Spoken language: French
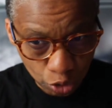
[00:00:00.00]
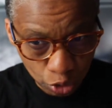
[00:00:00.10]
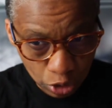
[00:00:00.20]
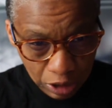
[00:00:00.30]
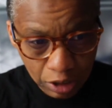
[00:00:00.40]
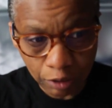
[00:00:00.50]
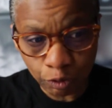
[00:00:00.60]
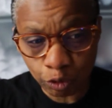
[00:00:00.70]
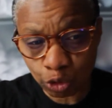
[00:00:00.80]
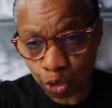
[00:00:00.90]
certains
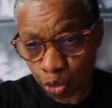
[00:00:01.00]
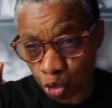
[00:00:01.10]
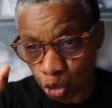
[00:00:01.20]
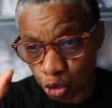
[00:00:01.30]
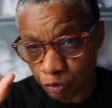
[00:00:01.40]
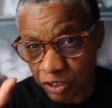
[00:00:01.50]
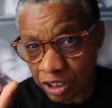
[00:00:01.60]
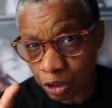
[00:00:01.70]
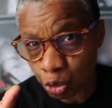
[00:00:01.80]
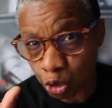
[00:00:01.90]
vont, sont juste
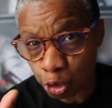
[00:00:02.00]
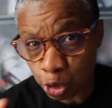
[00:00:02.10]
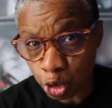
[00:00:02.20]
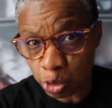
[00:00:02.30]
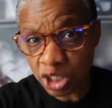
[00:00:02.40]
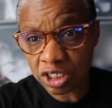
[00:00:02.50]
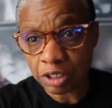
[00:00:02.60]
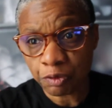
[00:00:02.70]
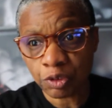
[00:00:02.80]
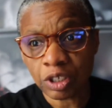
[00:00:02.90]
fixés sur les
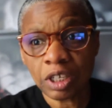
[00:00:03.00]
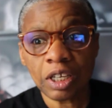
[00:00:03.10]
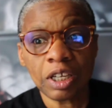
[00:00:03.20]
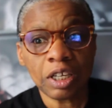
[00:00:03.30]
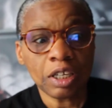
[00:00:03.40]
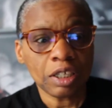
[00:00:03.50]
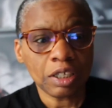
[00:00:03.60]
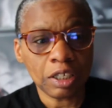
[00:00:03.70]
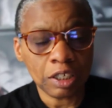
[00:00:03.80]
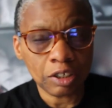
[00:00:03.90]
objectifs,
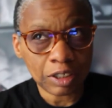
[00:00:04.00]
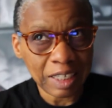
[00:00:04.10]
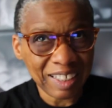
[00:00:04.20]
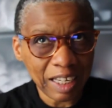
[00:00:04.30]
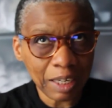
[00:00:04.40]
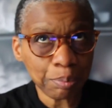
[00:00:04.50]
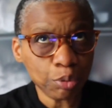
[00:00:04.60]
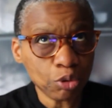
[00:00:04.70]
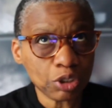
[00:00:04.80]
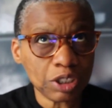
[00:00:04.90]
et il y en a très
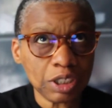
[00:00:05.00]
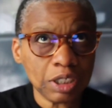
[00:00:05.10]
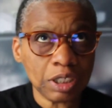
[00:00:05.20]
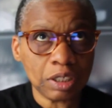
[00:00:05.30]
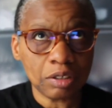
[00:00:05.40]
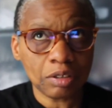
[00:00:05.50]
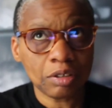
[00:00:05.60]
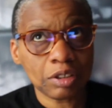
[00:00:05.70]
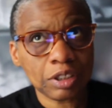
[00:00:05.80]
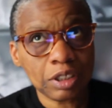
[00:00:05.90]
peu qui,
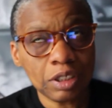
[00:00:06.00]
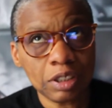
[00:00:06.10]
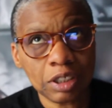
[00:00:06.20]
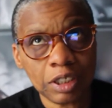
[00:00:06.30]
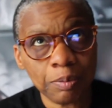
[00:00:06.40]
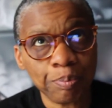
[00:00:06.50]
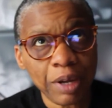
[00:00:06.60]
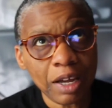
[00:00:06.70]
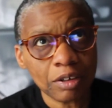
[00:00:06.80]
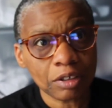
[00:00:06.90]
euh, qui, qui
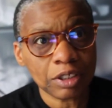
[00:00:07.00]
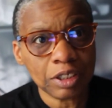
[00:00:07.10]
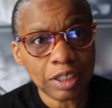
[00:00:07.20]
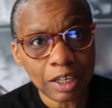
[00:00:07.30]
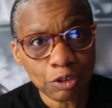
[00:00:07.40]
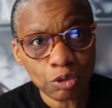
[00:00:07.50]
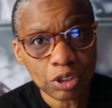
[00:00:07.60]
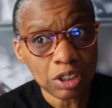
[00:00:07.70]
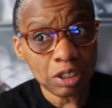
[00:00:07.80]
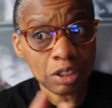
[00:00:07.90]
parlent, qui
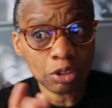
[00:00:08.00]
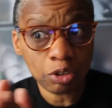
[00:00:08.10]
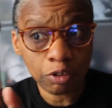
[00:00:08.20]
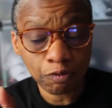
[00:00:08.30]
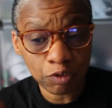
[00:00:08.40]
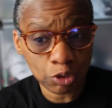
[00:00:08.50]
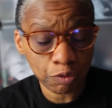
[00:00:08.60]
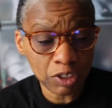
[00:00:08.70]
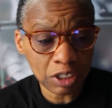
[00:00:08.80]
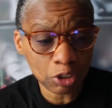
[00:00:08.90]
associent se
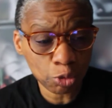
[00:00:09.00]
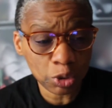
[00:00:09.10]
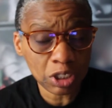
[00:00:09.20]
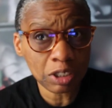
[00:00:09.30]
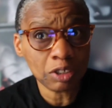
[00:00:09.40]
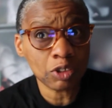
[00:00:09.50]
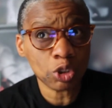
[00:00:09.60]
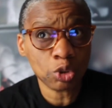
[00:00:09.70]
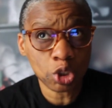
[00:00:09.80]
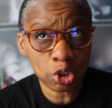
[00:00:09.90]
fixer des
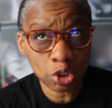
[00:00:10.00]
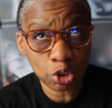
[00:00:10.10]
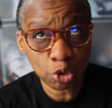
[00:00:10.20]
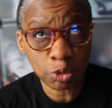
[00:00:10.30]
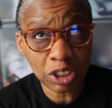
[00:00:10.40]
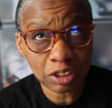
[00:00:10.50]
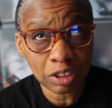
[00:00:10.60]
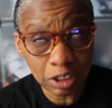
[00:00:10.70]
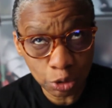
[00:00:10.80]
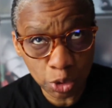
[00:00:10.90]
objectifs,
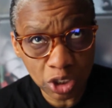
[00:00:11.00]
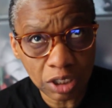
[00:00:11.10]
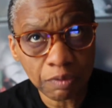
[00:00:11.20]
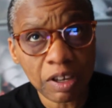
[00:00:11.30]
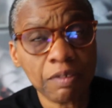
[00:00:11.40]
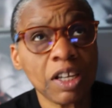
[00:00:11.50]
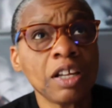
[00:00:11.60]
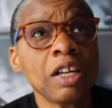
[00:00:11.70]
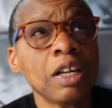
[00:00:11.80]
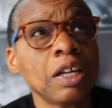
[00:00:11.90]
des objectifs avec
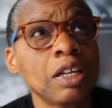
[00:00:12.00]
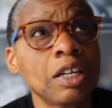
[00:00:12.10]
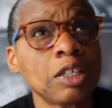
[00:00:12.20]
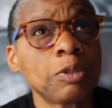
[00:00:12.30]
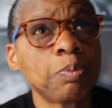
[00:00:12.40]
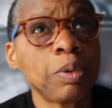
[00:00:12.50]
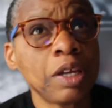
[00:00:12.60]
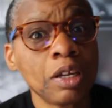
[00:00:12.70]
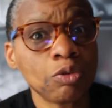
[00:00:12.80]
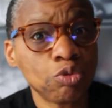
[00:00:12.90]

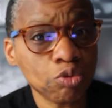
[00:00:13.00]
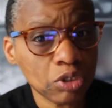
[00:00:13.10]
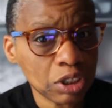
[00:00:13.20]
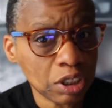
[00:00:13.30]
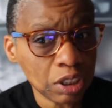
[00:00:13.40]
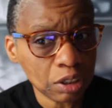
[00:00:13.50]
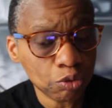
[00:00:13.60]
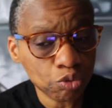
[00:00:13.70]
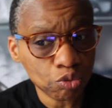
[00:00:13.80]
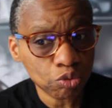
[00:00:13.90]
l'aspect du,
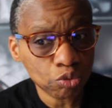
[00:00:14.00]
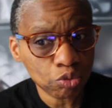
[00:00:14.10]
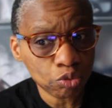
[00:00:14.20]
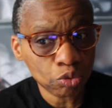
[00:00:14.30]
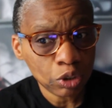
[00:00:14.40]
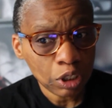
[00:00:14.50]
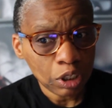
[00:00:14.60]
du, du,